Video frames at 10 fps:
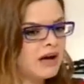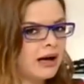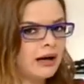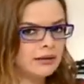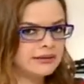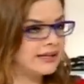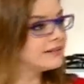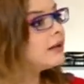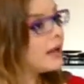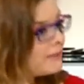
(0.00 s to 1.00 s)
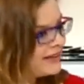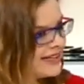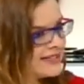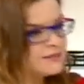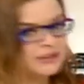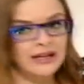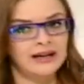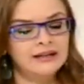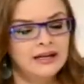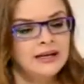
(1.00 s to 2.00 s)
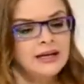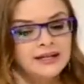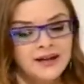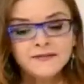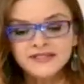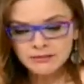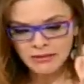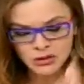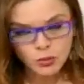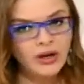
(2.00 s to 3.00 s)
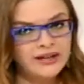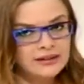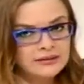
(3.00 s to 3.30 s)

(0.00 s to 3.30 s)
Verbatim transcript: مع طلاب مدارس مثلا نفس مجموعة